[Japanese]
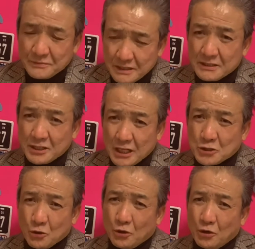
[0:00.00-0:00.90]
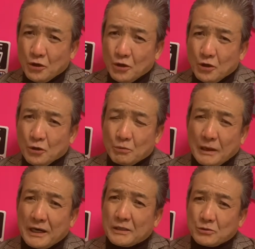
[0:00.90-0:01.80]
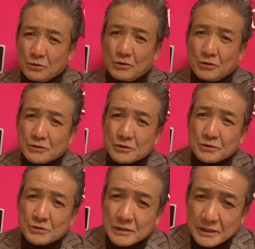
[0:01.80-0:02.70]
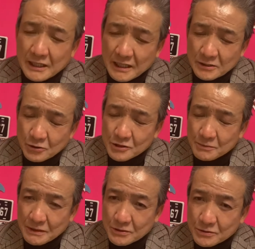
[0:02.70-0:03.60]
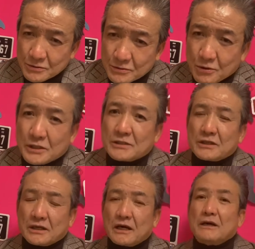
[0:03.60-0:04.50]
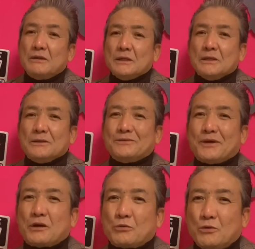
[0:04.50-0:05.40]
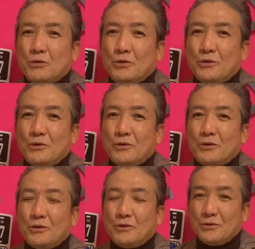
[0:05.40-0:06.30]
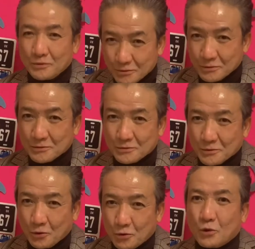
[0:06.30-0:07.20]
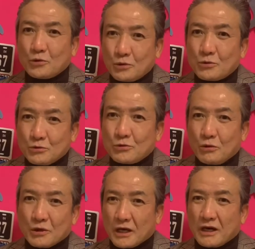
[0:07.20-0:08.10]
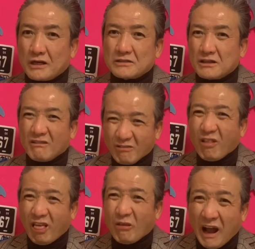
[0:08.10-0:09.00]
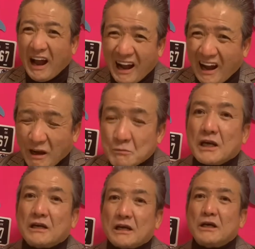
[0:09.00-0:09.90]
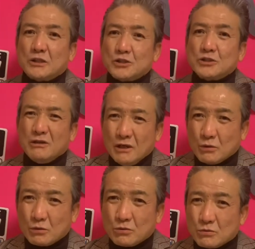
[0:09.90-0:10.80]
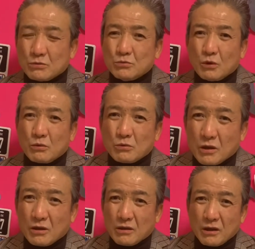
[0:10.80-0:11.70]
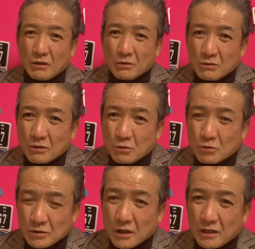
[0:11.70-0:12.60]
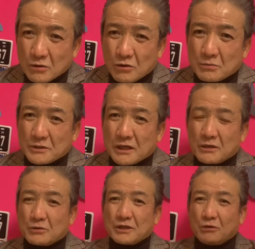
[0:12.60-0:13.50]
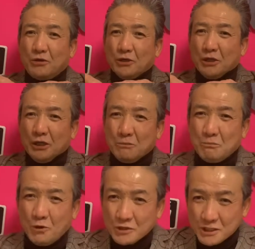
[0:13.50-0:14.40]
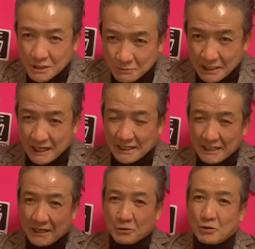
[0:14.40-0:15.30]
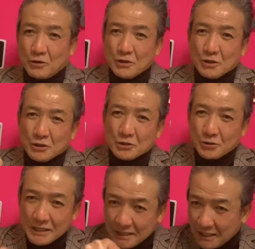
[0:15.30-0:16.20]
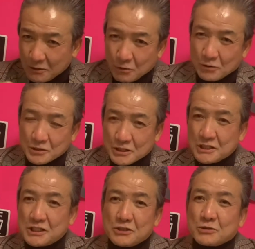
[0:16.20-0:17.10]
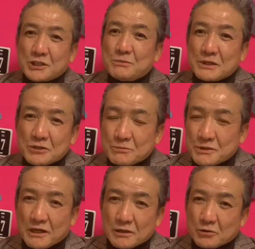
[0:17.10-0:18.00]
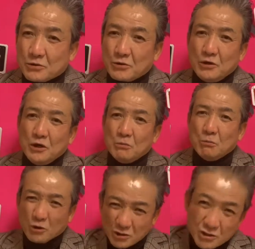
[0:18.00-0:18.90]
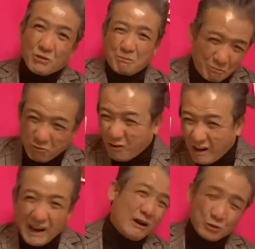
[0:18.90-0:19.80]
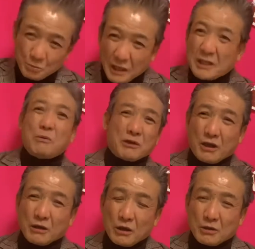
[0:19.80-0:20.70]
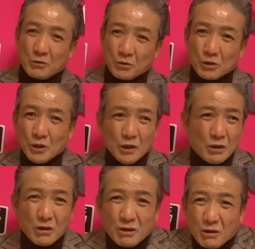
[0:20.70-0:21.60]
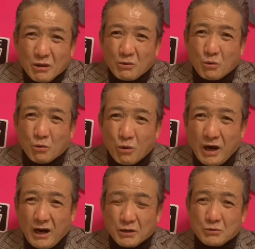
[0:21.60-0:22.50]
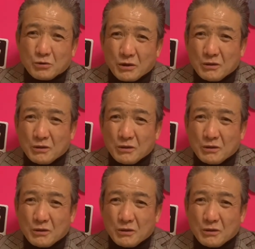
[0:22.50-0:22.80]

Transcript: 最初、バーっと、部屋掃除しますとか言ったら、なんかこう、怒るような感じで、うわーみたいな感じ、うわえー、な、何怒ってはんのみたいな。ほんでこう、文字みたいな、こう、それでこう、意思を示すみたいな、その文字をブワーッとバタバタやんの、え、え、怖ーとか